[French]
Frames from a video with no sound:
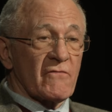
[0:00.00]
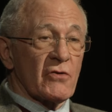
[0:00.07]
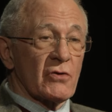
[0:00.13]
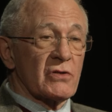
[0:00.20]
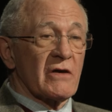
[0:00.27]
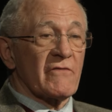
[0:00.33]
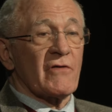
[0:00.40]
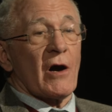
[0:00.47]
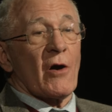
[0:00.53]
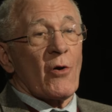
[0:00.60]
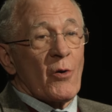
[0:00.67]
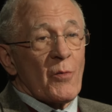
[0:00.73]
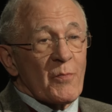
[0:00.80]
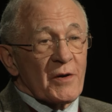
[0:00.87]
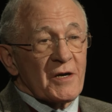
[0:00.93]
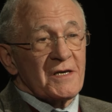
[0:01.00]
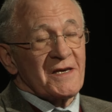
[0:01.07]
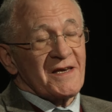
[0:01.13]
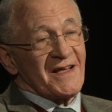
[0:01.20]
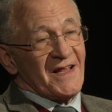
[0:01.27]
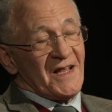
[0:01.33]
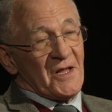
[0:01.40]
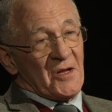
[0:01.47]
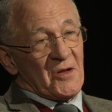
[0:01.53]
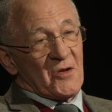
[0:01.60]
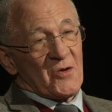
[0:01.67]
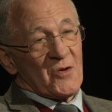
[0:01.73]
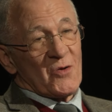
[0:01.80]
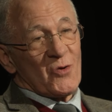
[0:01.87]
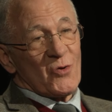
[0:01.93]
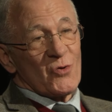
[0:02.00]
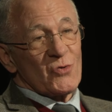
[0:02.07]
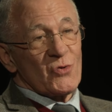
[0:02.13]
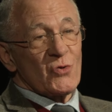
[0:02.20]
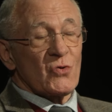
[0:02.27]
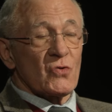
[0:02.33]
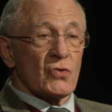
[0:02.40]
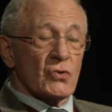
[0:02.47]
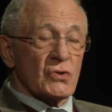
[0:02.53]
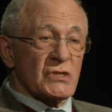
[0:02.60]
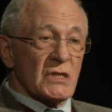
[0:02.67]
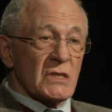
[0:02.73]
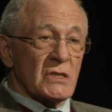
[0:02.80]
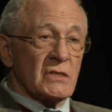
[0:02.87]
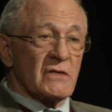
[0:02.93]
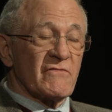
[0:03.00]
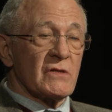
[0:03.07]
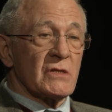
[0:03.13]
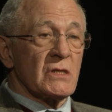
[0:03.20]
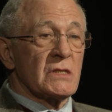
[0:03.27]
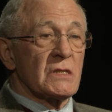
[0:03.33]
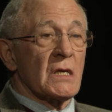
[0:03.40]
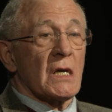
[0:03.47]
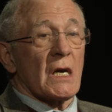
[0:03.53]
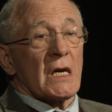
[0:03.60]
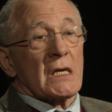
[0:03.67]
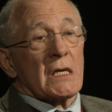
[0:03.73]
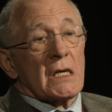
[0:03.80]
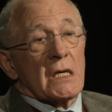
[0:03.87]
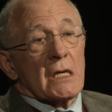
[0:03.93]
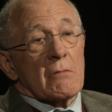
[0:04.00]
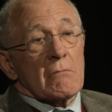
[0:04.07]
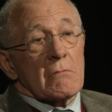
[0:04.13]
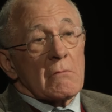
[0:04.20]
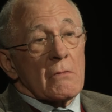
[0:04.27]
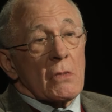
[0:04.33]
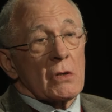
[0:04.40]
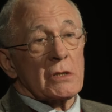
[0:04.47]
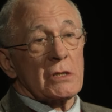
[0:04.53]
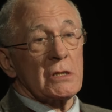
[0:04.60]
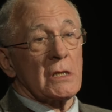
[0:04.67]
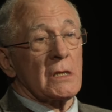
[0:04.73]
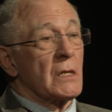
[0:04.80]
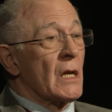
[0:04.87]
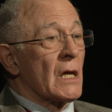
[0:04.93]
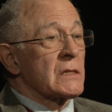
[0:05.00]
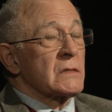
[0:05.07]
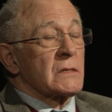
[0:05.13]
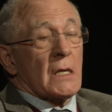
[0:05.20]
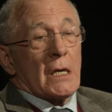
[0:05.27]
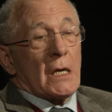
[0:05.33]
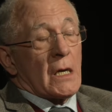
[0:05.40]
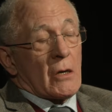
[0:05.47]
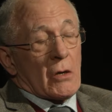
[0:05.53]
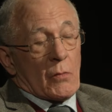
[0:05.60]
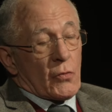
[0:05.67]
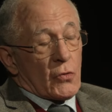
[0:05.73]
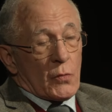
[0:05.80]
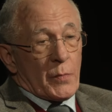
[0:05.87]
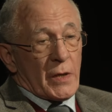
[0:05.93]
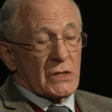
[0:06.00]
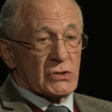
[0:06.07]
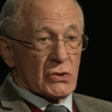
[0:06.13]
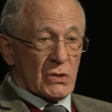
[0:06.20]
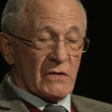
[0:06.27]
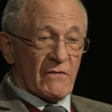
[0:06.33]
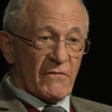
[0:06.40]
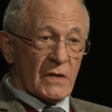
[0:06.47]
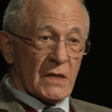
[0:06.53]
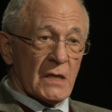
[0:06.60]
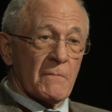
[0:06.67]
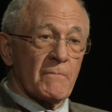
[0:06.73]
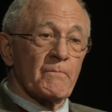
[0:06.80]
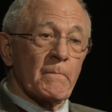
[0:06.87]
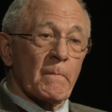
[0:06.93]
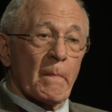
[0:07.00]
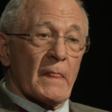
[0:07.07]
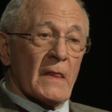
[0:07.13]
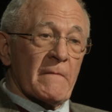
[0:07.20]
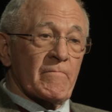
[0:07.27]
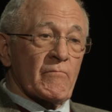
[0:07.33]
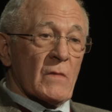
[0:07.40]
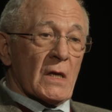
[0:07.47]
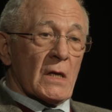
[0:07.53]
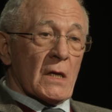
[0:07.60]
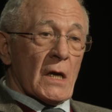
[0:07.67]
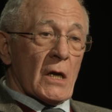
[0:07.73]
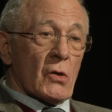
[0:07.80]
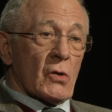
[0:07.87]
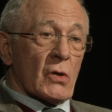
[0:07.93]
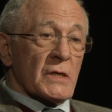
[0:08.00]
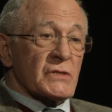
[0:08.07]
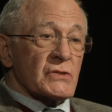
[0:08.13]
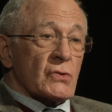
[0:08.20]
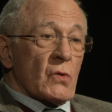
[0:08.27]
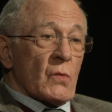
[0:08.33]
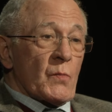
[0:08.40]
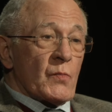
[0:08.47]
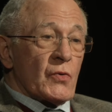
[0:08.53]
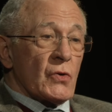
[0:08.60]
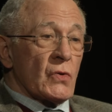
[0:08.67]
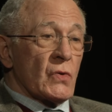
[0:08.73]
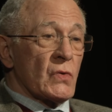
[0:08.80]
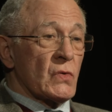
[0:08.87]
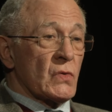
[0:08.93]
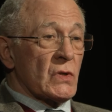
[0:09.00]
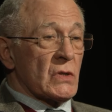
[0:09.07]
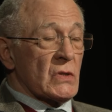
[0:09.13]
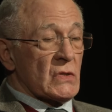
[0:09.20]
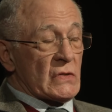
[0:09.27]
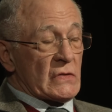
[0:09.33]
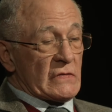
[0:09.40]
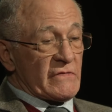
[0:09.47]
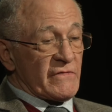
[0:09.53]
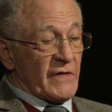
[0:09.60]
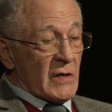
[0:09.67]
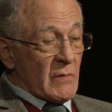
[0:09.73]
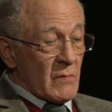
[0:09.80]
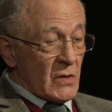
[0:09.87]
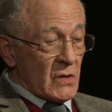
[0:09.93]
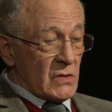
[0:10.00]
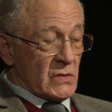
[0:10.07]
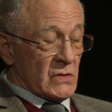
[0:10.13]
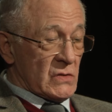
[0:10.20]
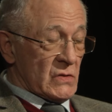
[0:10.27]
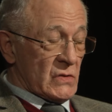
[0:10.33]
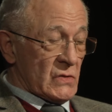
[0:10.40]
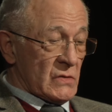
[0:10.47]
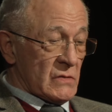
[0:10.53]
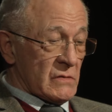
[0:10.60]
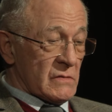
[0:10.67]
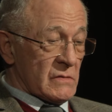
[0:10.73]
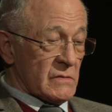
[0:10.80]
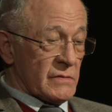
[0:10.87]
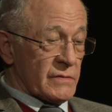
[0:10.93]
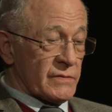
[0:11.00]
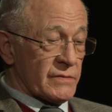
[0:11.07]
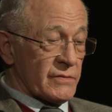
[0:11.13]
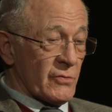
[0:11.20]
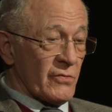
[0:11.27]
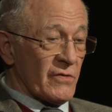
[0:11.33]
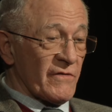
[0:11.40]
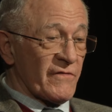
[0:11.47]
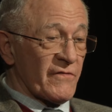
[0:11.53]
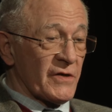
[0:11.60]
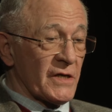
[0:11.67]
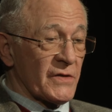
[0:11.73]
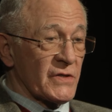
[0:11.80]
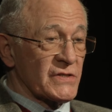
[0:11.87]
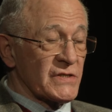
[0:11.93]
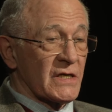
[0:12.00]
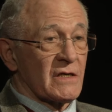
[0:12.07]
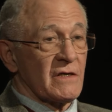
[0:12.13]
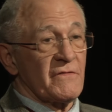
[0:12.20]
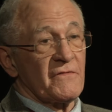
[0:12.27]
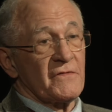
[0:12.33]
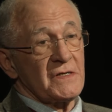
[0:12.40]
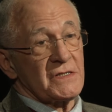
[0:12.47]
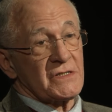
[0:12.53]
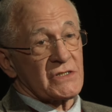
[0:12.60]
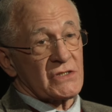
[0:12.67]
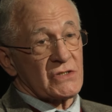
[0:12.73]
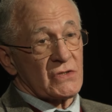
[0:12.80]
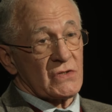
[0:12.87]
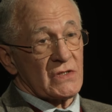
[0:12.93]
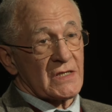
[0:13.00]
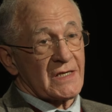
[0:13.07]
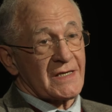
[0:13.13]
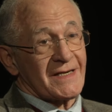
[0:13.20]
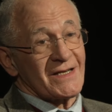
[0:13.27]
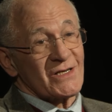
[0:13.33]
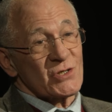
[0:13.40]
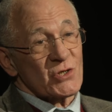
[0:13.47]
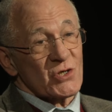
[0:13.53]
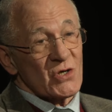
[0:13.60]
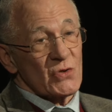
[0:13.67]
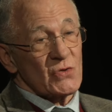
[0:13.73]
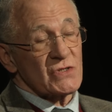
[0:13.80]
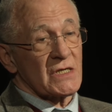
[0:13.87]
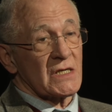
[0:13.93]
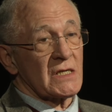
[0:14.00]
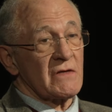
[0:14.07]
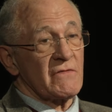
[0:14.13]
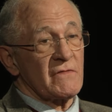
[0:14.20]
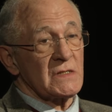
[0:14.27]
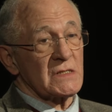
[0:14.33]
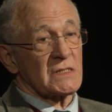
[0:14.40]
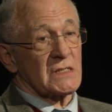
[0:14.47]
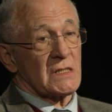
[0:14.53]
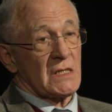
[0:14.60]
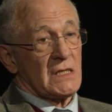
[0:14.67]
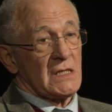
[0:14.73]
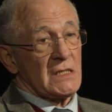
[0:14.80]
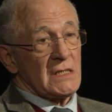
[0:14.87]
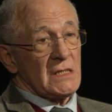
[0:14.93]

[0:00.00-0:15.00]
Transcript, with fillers: Lovelock, d'avoir repris euh, le nom de cette divinité grecque, qui est la terre un peu personnifiée. Alors est-ce qu'on peut euh, vraiment euh, lui offrir des sacrifices Et quel genre de sacrifice